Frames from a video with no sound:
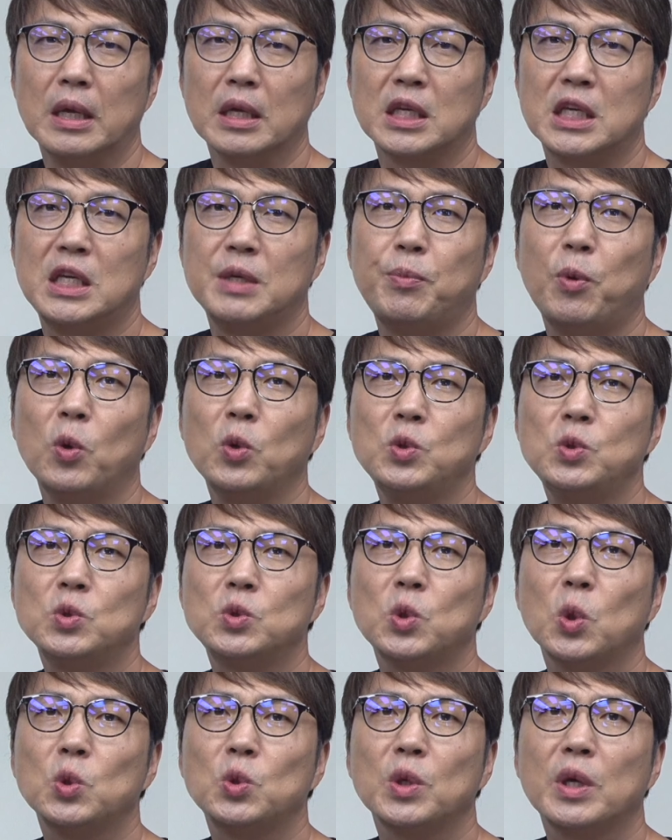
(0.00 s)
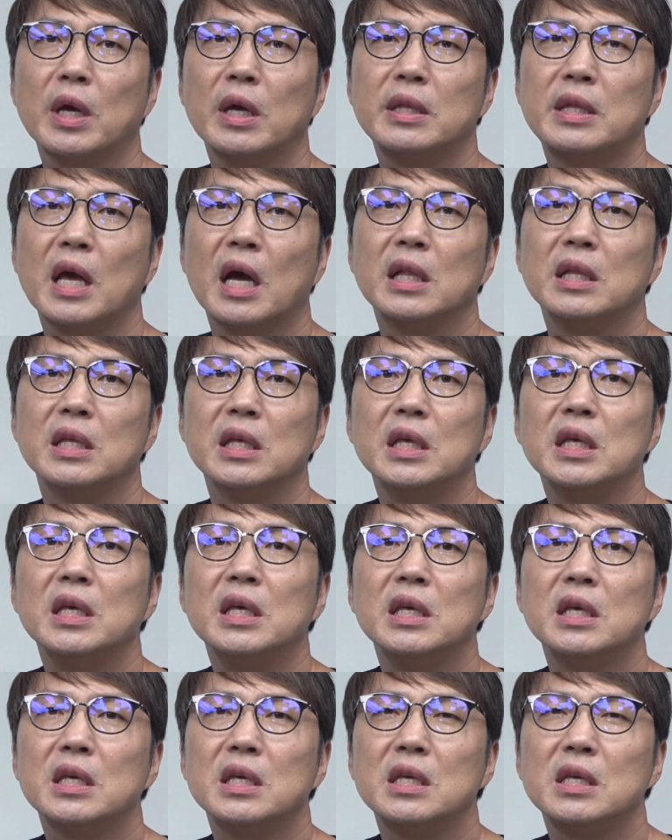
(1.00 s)
기본소득에 대한
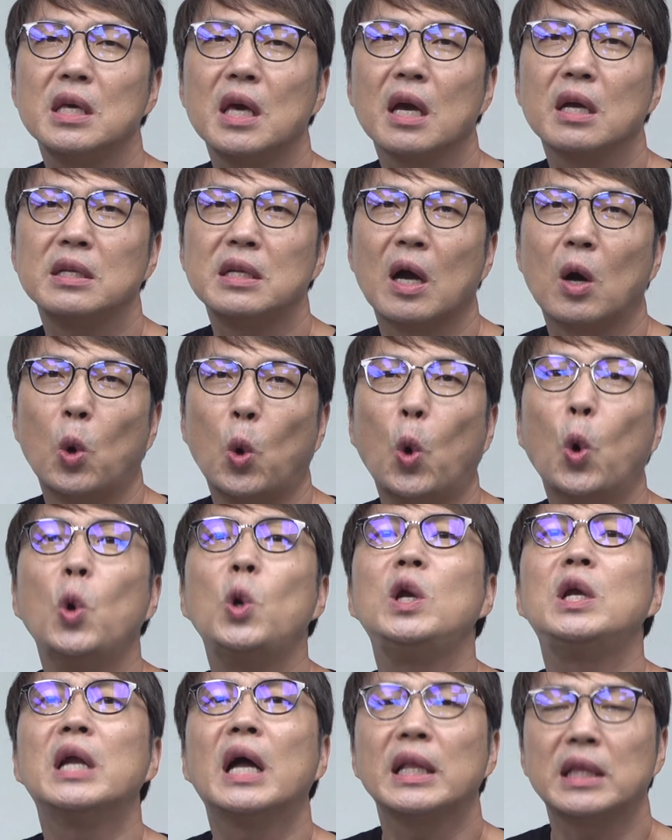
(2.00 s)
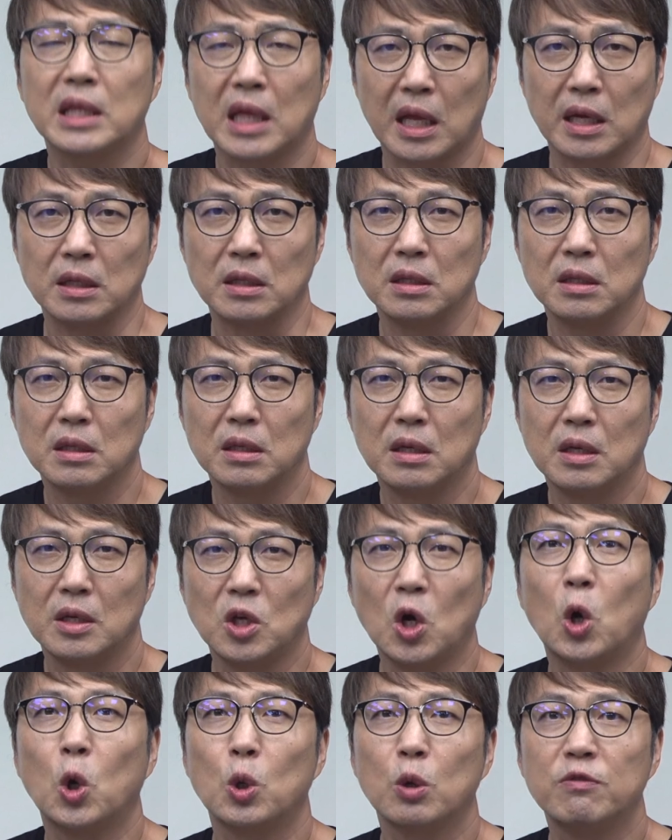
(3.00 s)
인기에 그냥 올라타는
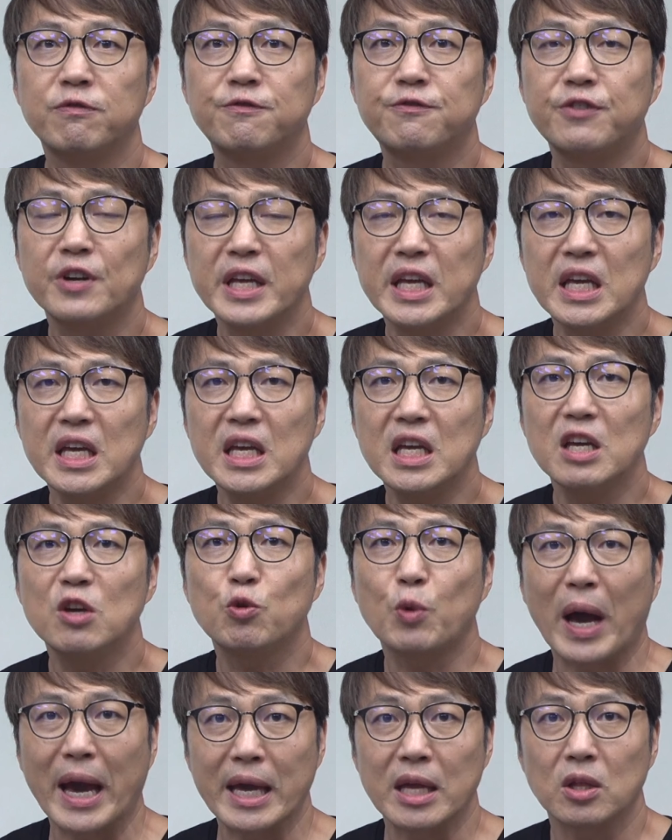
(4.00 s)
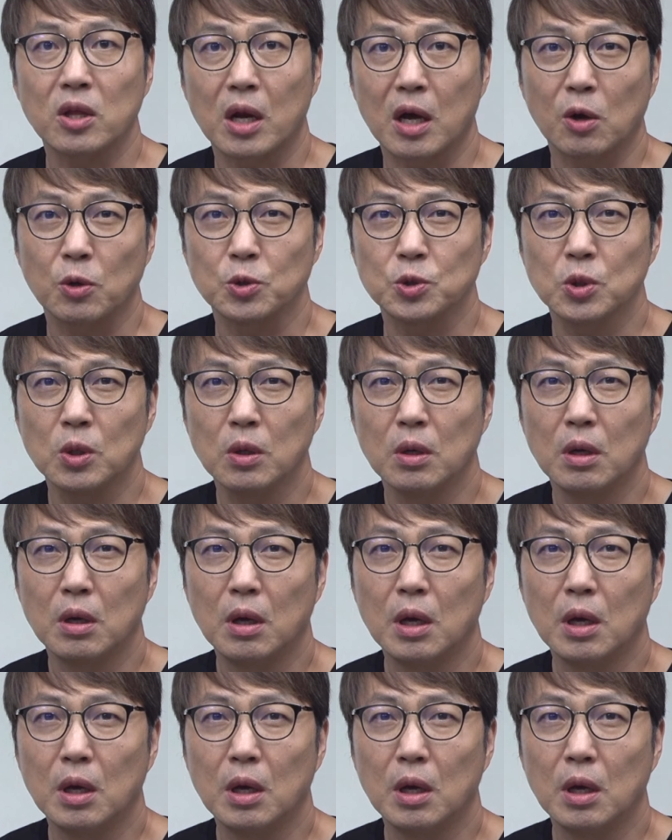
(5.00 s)
영어로 프리라이더라고 그러죠.